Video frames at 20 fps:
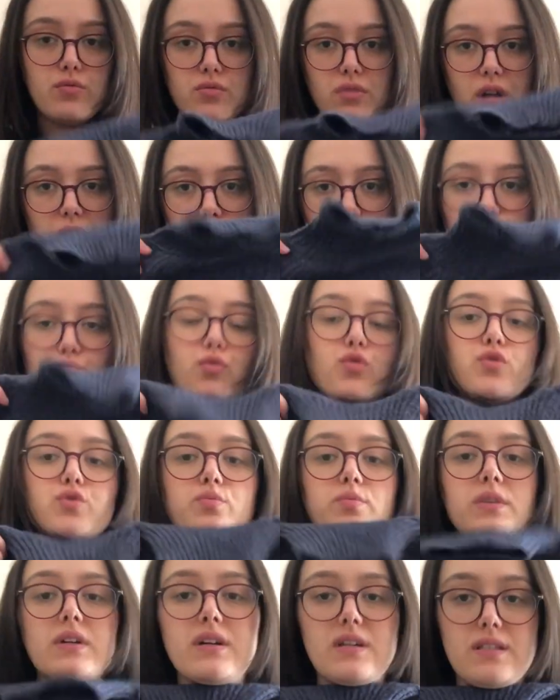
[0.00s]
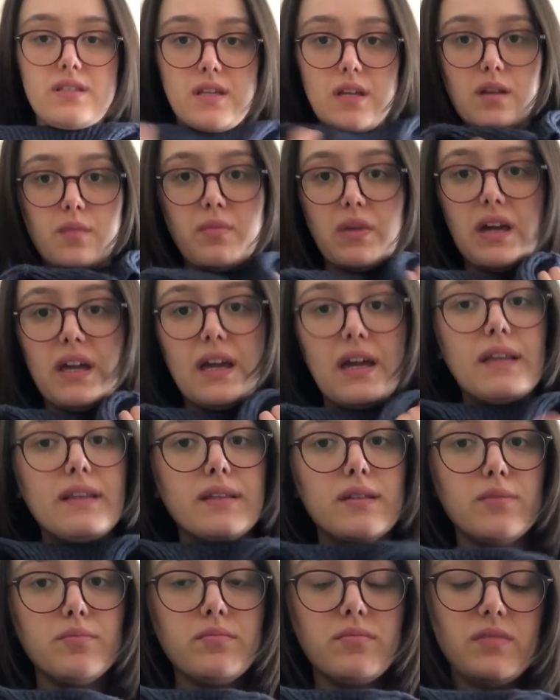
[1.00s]
Güzel yumuş bir kazak.
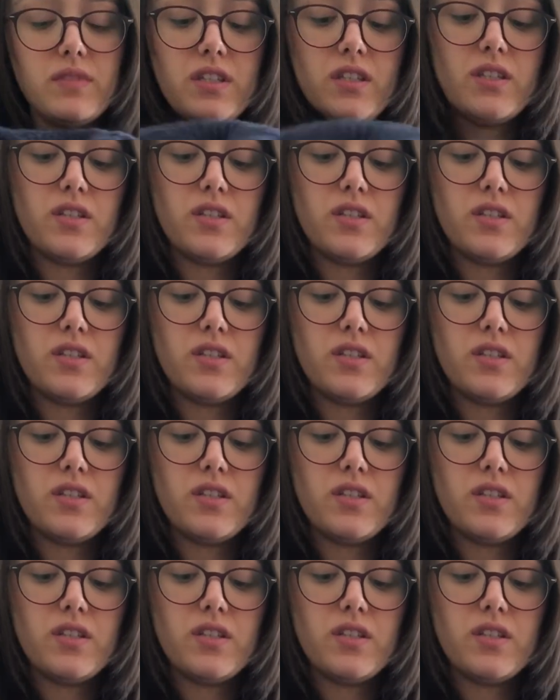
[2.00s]
Beğendim.